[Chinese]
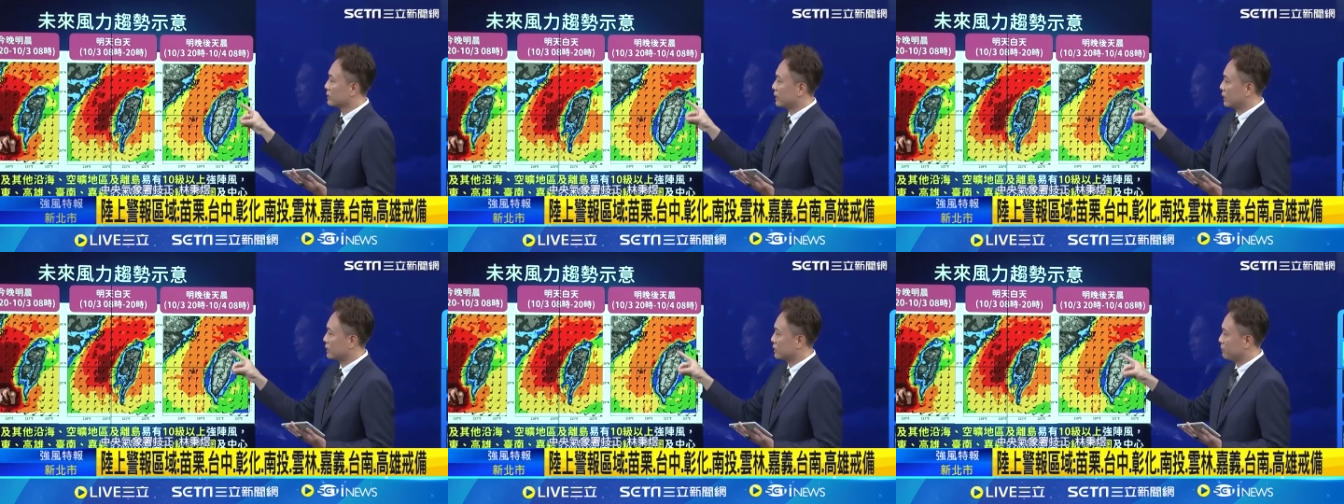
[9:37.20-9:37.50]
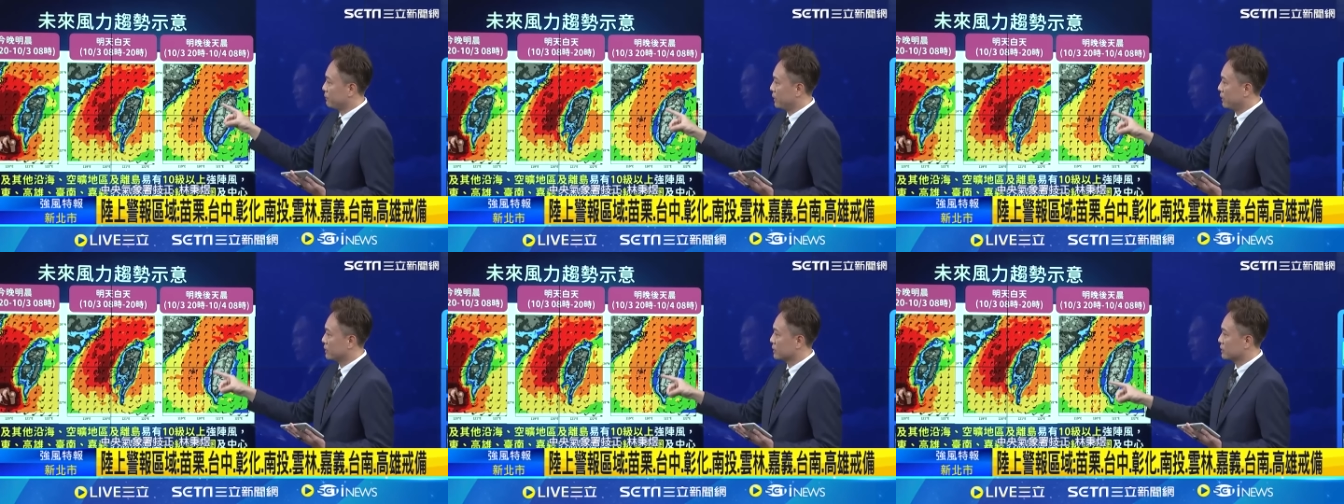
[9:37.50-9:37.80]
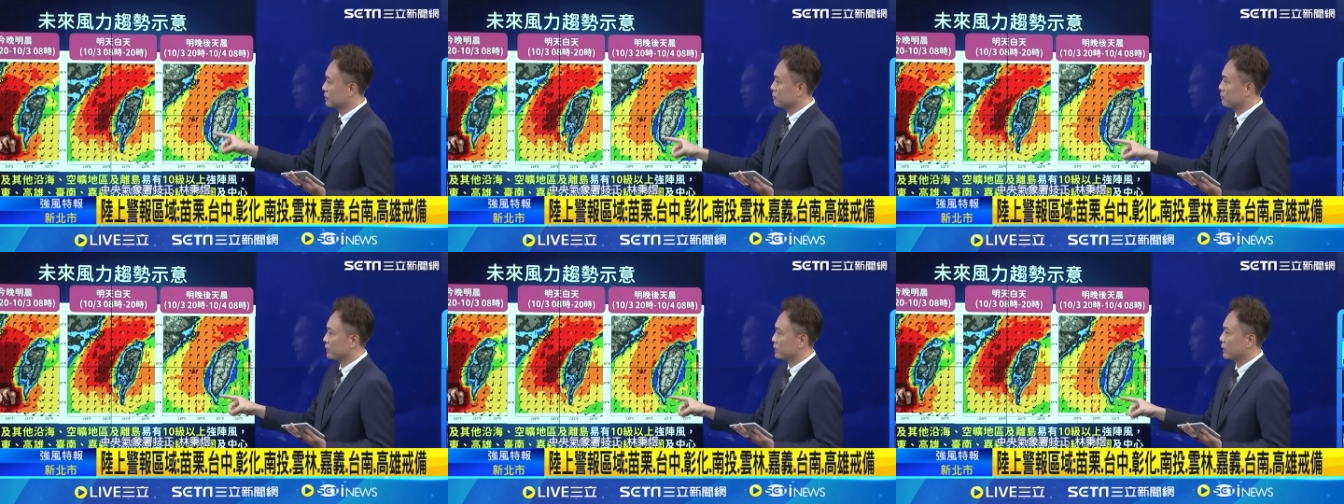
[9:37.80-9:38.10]
在这边
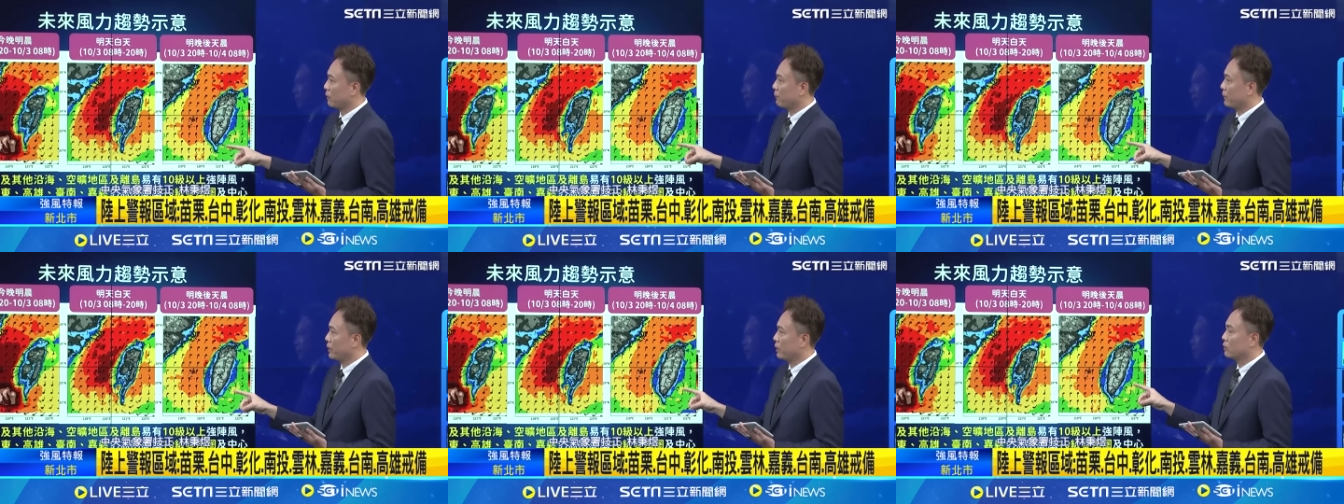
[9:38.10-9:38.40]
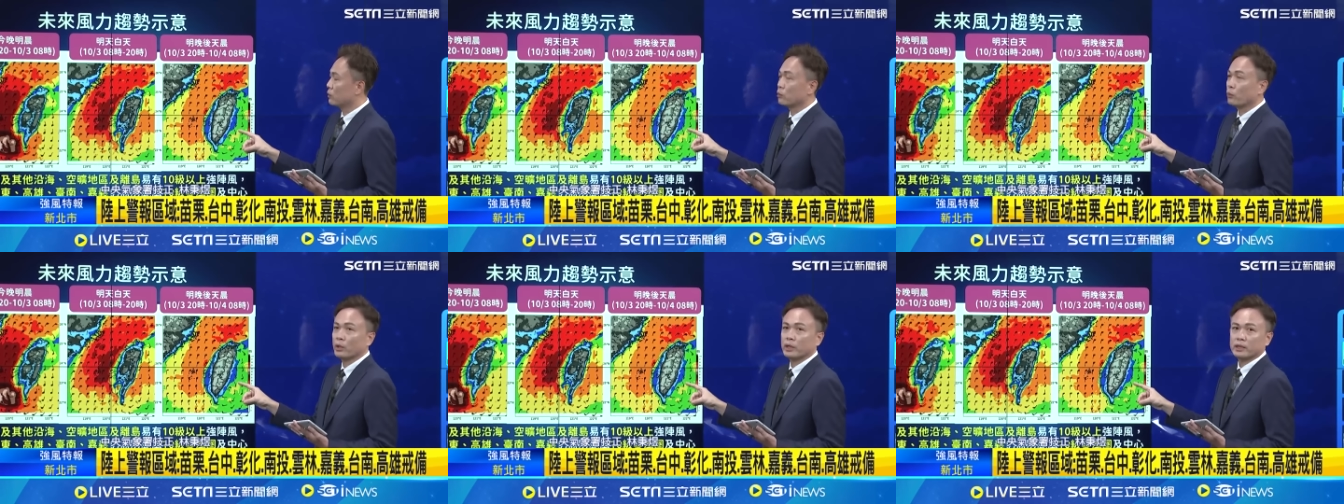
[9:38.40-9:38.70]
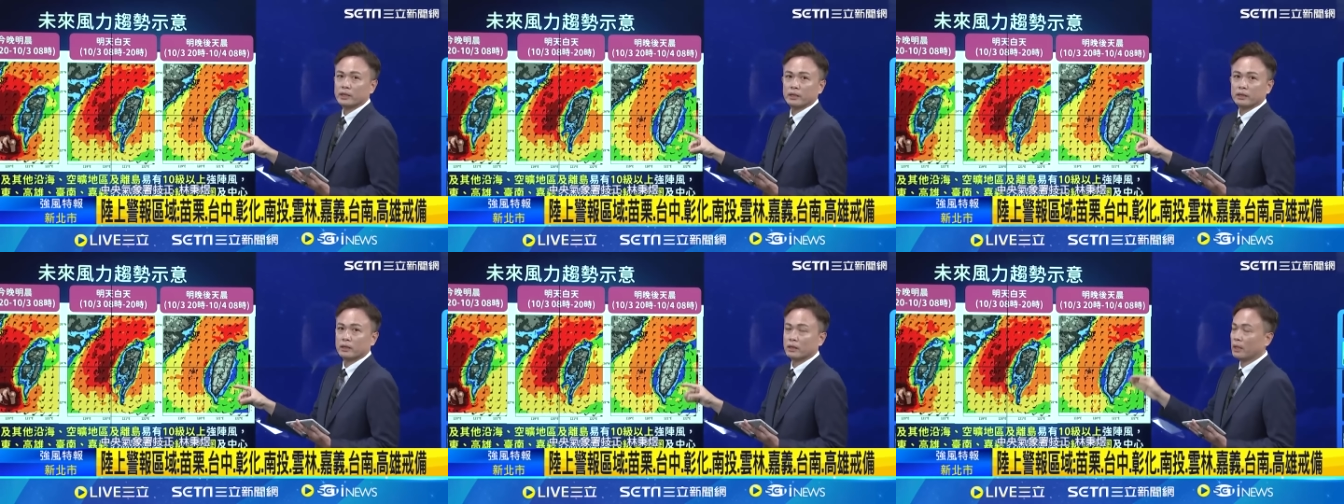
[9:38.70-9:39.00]
是比较偏弱一
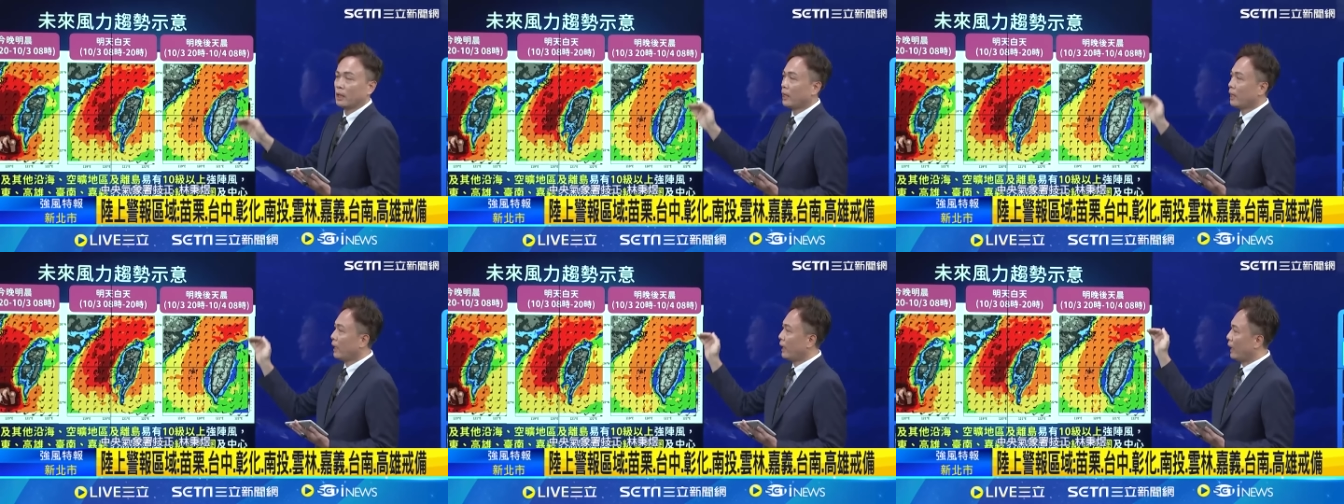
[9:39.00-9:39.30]
点的。